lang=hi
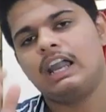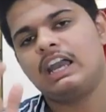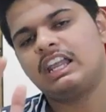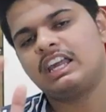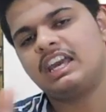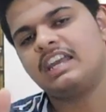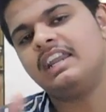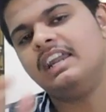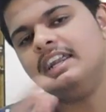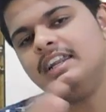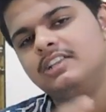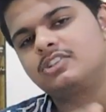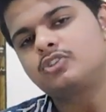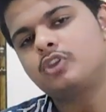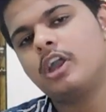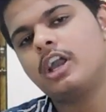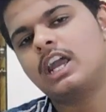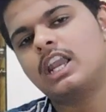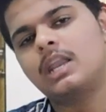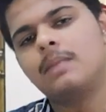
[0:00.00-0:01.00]
अगर करियर
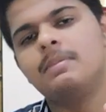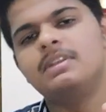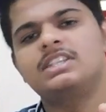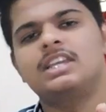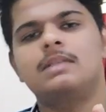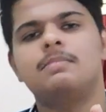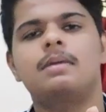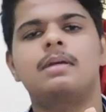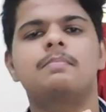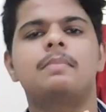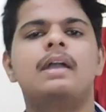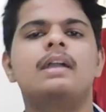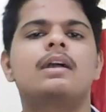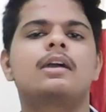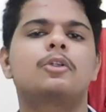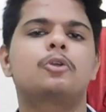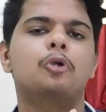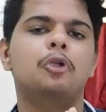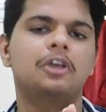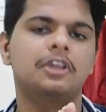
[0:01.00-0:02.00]
डिस्ट्रॉय करने में सलमान भाई
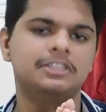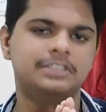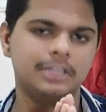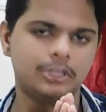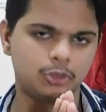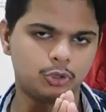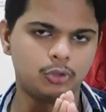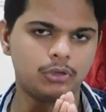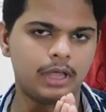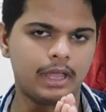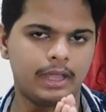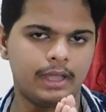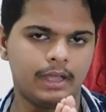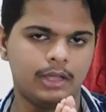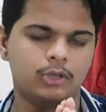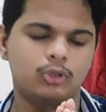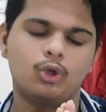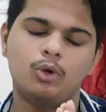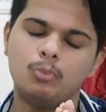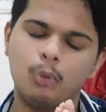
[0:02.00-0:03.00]
का रिकॉर्ड किसी ने तोड़ा है तो